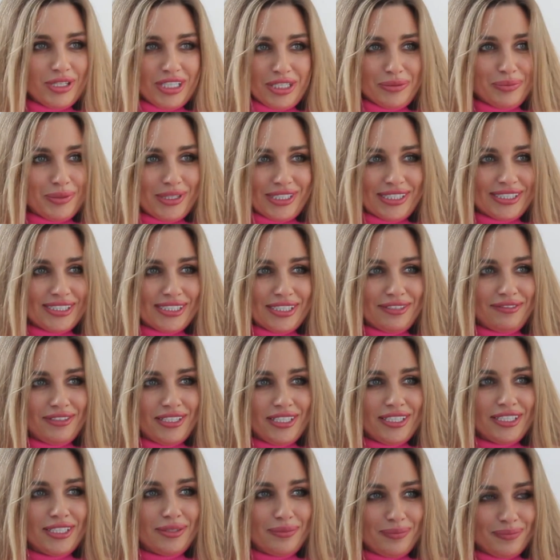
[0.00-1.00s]
не вообще моя
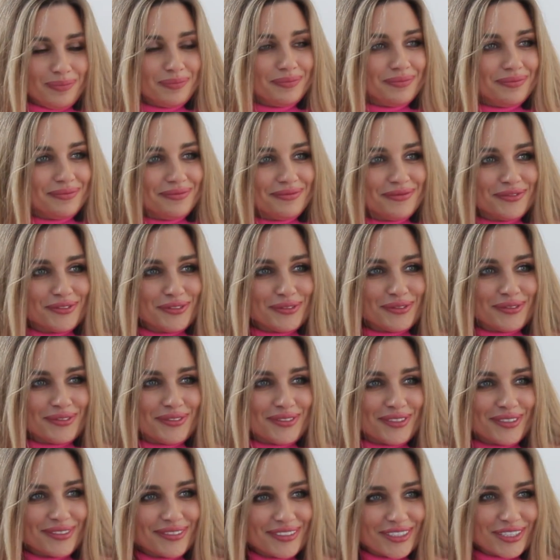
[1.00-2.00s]
мечта. Я
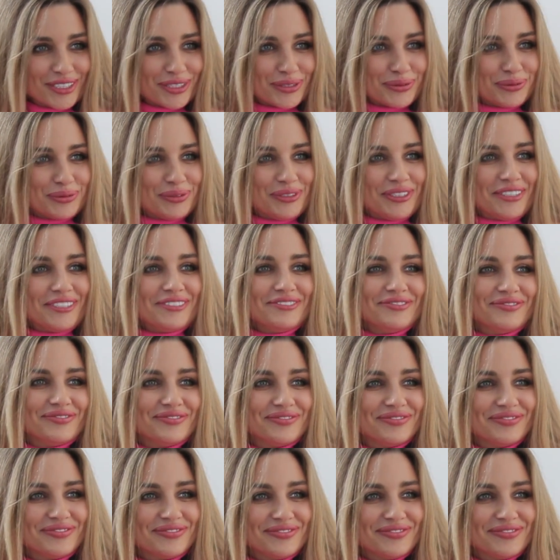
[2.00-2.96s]
прямо Круто. очень хотела, я